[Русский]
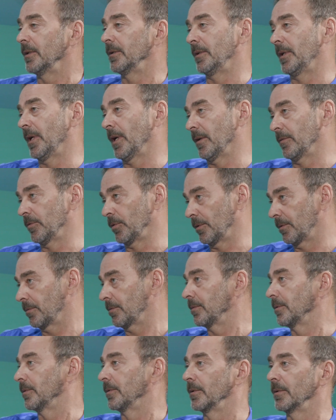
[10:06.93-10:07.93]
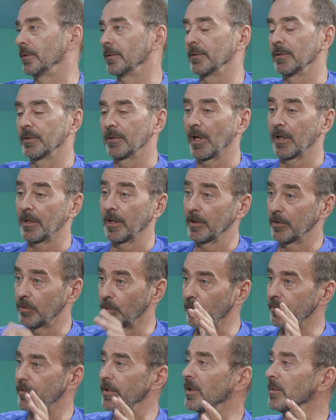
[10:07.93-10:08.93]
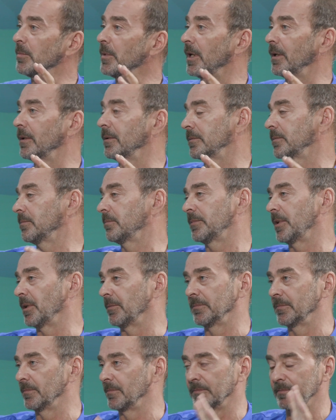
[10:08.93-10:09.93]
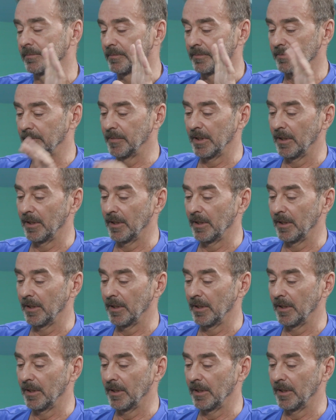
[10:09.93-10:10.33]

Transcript: да, вот э, какая-то турфирма там,